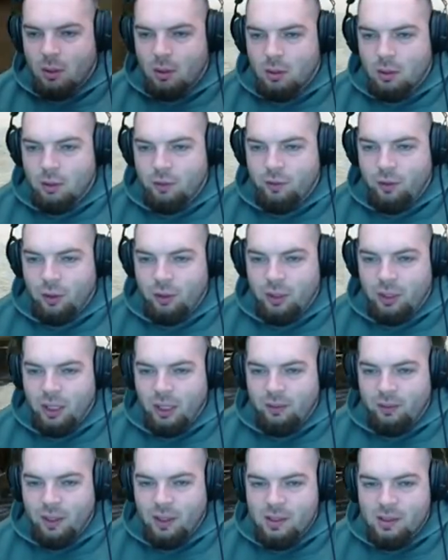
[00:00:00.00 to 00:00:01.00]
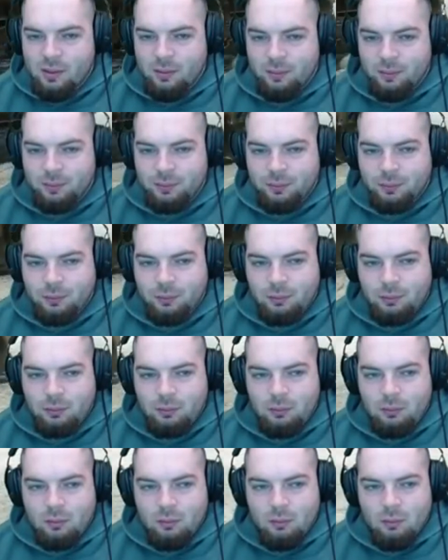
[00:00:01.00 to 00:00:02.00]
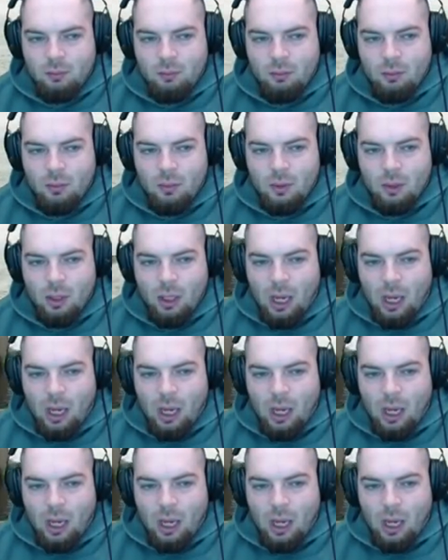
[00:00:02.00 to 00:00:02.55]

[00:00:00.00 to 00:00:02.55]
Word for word: Da vorne geht was. Ja,